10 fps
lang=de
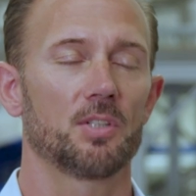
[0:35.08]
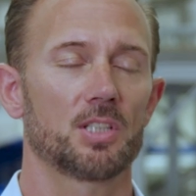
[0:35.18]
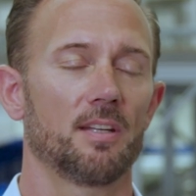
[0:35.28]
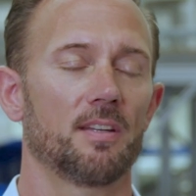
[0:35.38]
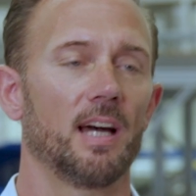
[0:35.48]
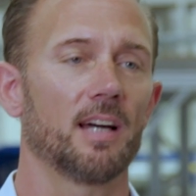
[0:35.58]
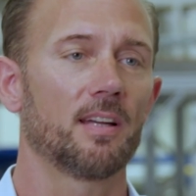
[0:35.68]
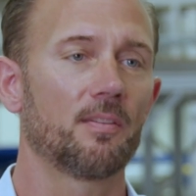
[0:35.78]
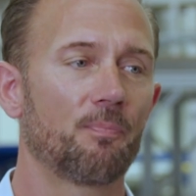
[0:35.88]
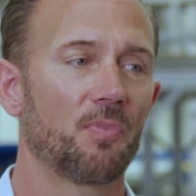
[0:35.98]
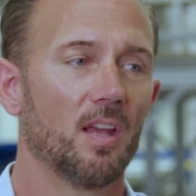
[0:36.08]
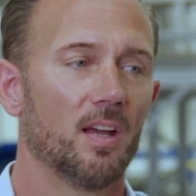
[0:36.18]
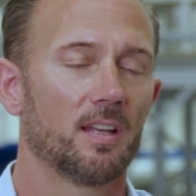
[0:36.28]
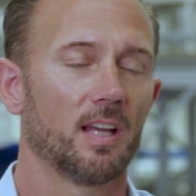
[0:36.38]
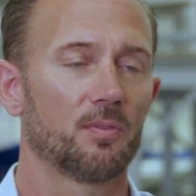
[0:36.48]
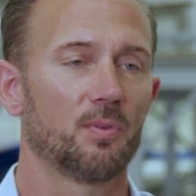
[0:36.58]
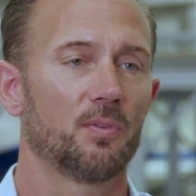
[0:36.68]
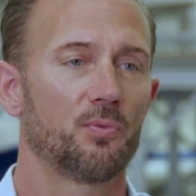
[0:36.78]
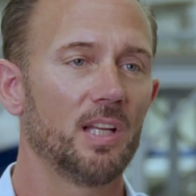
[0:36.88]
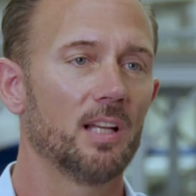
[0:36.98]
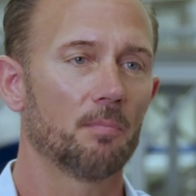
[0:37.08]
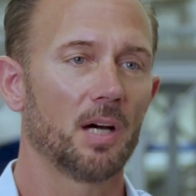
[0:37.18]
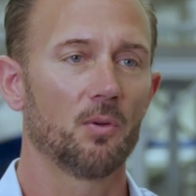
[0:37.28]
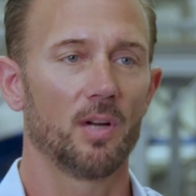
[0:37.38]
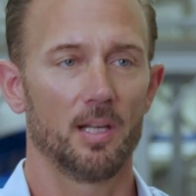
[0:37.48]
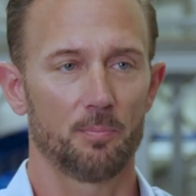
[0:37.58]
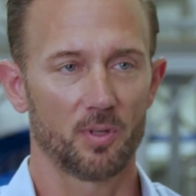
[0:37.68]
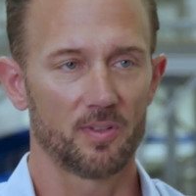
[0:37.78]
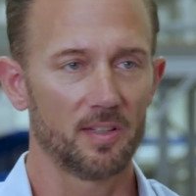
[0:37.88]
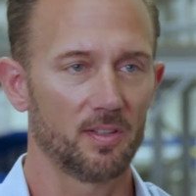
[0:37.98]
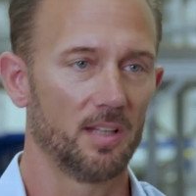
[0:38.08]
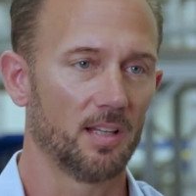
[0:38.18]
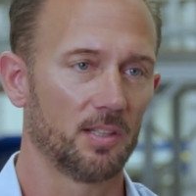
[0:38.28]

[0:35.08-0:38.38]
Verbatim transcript: bestand darin, dass wir viele manuelle Prozesse in der